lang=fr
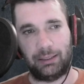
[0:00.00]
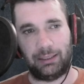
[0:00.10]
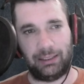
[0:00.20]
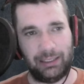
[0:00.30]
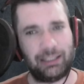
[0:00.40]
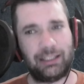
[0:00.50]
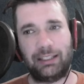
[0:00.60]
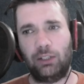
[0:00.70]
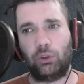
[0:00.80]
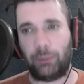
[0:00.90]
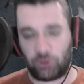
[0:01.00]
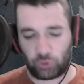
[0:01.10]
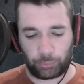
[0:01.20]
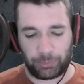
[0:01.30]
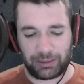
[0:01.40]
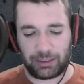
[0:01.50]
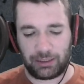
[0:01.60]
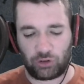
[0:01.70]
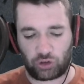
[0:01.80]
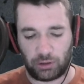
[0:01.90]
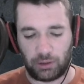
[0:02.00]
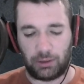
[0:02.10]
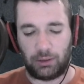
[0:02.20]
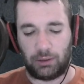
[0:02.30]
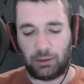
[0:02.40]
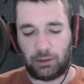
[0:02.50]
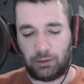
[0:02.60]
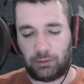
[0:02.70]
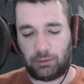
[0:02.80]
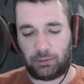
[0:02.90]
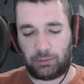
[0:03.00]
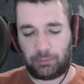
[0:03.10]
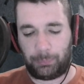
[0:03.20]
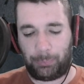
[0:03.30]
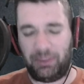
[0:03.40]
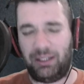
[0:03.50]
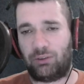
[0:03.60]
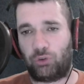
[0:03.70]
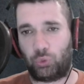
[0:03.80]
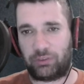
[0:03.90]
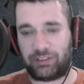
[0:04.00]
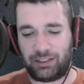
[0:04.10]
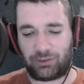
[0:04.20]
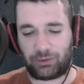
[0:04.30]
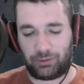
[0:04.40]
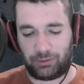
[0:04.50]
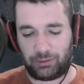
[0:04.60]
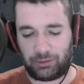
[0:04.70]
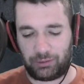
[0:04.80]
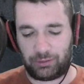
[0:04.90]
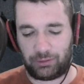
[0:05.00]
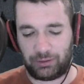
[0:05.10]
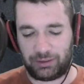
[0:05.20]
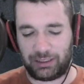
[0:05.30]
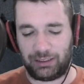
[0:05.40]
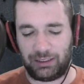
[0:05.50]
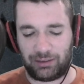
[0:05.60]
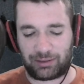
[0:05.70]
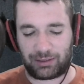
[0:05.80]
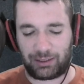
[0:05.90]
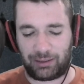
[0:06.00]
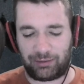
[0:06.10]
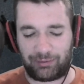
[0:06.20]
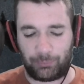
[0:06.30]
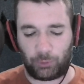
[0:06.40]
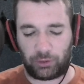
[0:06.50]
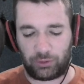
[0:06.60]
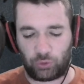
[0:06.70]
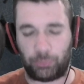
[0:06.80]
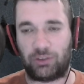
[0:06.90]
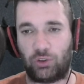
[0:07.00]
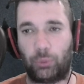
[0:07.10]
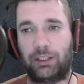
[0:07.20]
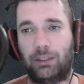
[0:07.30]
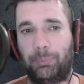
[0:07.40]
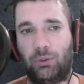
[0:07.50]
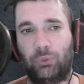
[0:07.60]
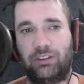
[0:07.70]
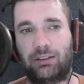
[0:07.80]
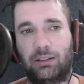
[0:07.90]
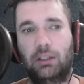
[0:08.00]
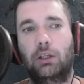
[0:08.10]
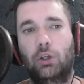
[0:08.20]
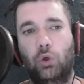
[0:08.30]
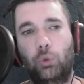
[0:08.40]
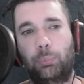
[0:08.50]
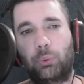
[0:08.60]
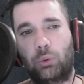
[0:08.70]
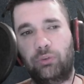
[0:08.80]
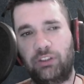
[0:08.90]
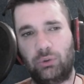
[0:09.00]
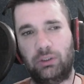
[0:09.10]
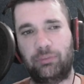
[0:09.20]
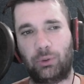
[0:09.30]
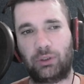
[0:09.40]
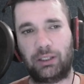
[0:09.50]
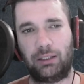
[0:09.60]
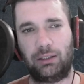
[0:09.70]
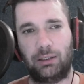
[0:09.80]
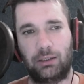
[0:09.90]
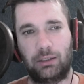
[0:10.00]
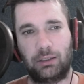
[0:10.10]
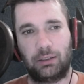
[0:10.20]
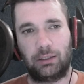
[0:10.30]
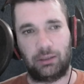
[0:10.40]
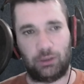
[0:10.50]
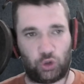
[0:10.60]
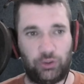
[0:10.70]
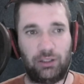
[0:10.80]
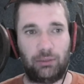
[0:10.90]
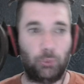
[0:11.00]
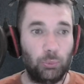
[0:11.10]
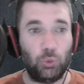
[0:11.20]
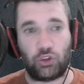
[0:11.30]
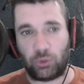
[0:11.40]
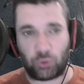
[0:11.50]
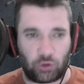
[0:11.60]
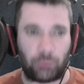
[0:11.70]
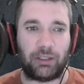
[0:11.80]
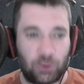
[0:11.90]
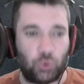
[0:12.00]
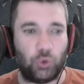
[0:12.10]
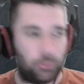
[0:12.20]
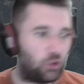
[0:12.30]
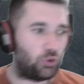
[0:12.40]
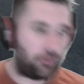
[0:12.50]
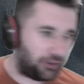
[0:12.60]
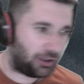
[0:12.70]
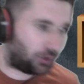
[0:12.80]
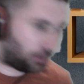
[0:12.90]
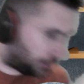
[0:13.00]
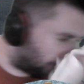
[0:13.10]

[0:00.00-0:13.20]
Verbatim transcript: Et qui gagne le match. Donc Becky Lynch perd son titre euh, gagné très récemment avec une Battle Royale, perd le titre au profit de Liv Morgan. Euh, je vais me moucher, on s'en bat les couilles, mais je vais le faire quand même.